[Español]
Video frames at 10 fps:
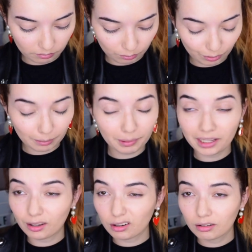un
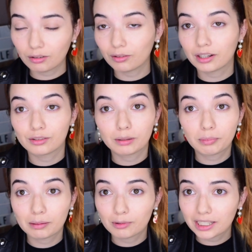depilador con lo que nos
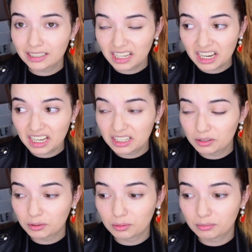depilamos las
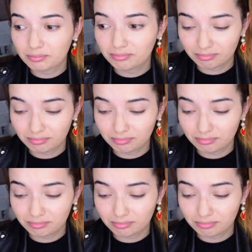cejas o